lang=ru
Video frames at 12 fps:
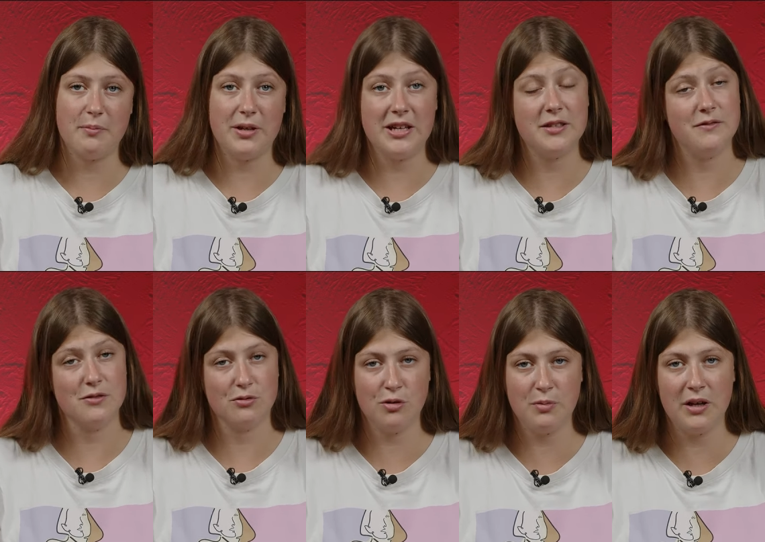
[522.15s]
Мы есть в
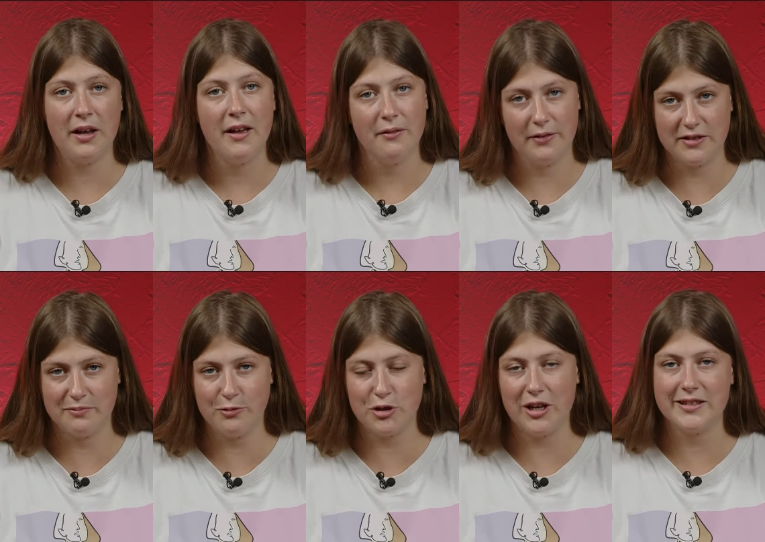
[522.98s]
Ютубе,
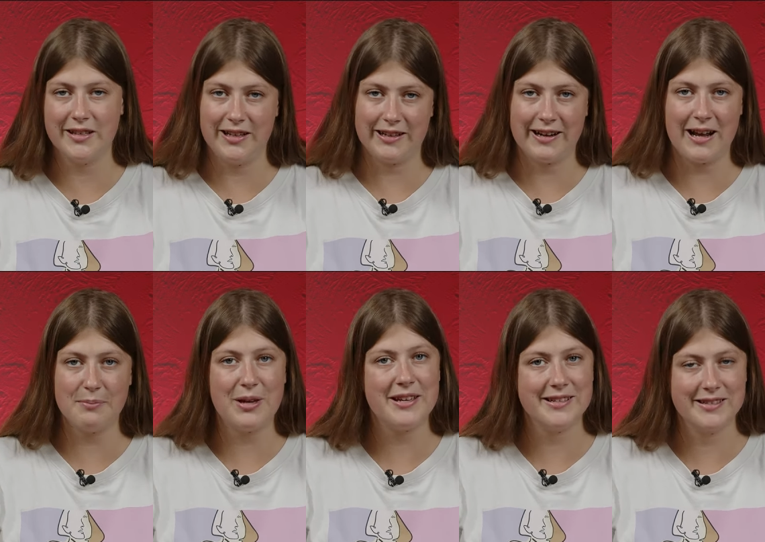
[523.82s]
Фейсбуке,
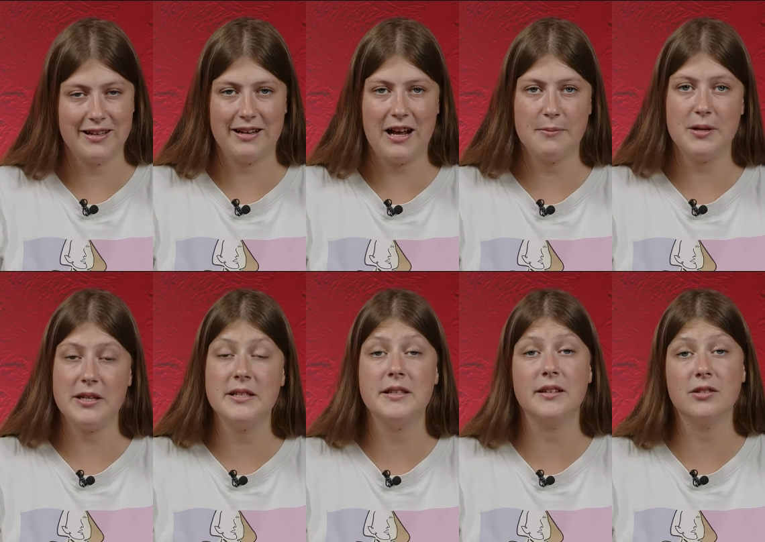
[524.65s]
Телеграме, Инстаграме
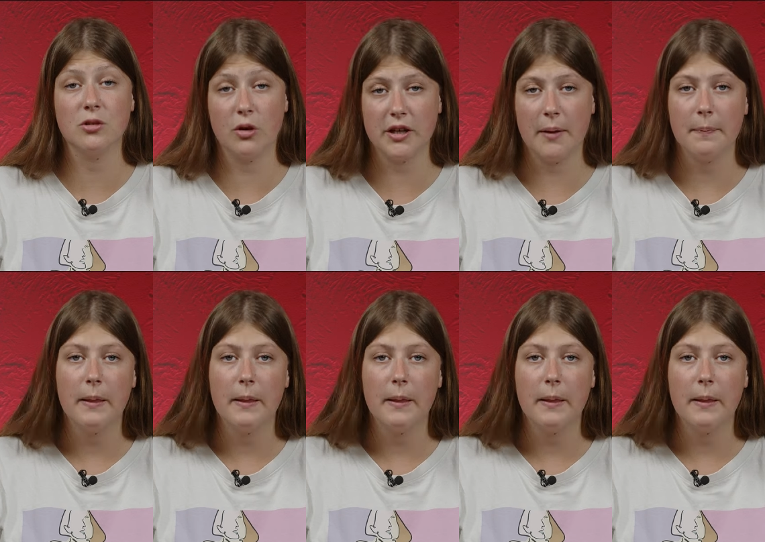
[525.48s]
и ТикТоке.